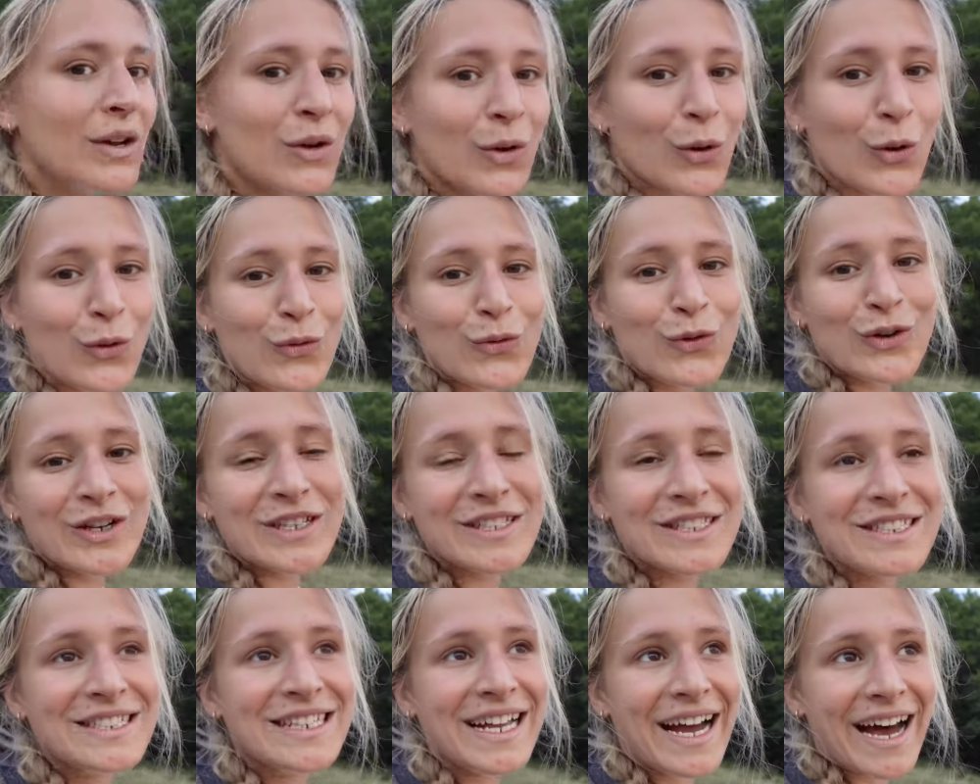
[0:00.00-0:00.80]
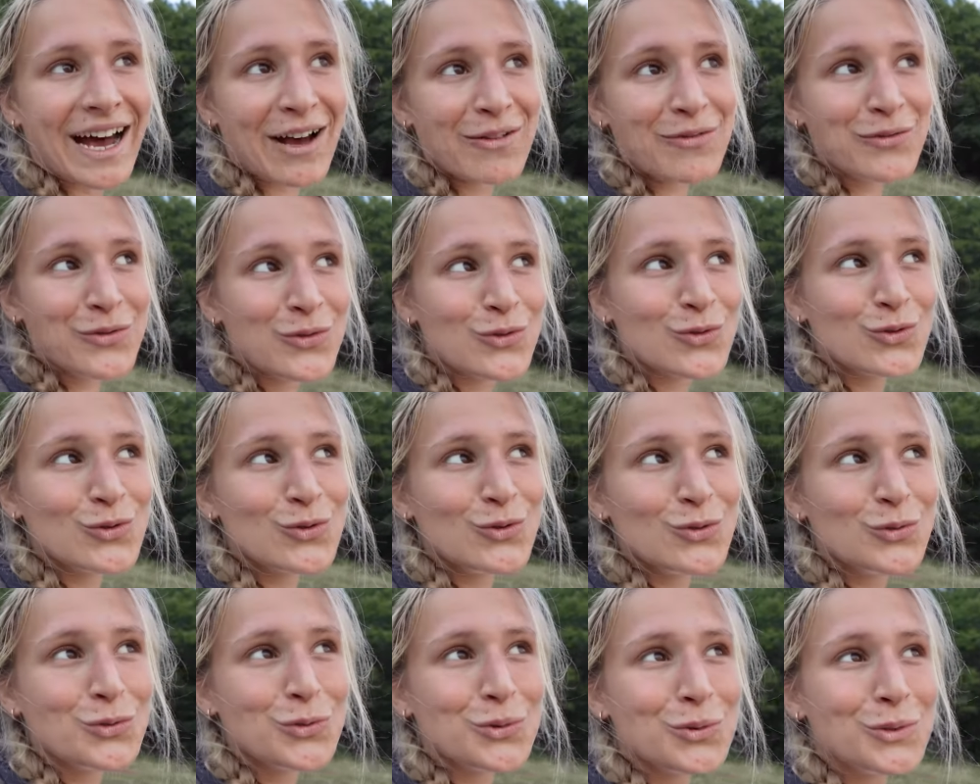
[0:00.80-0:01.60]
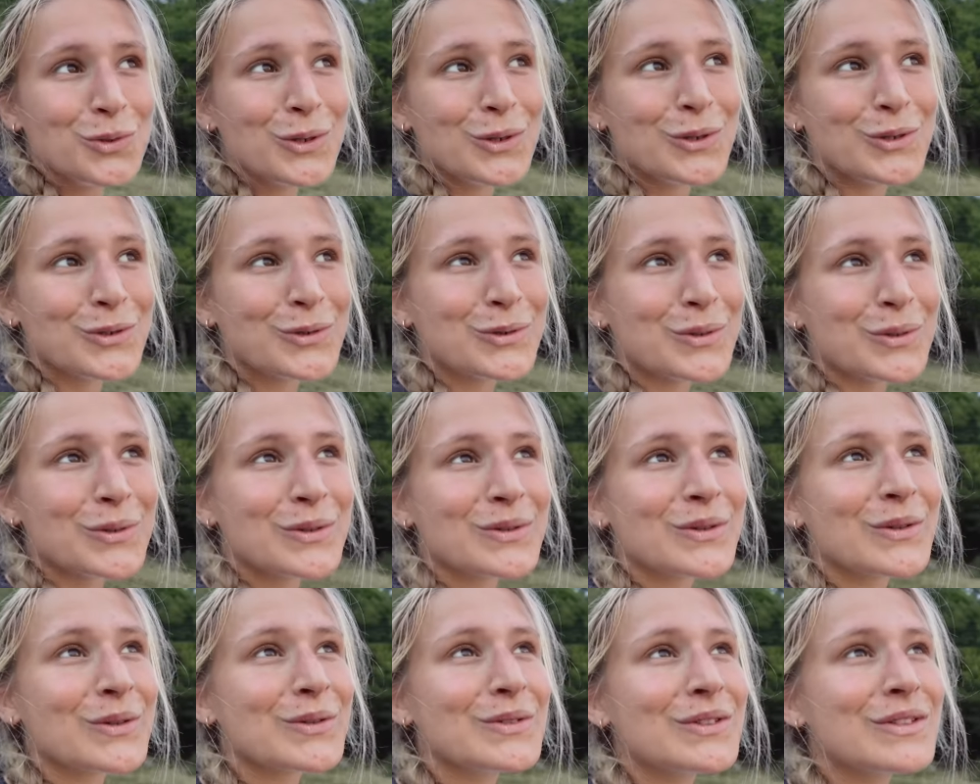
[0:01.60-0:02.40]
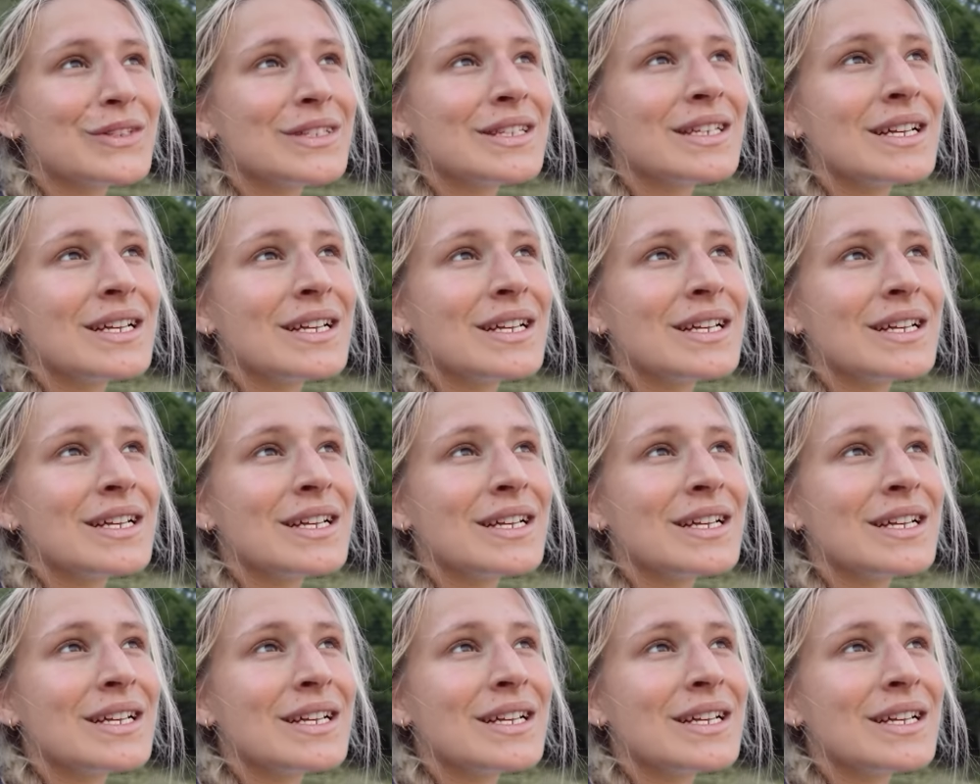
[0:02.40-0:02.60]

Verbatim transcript: refroidit grave, du coup euh, je trouve trop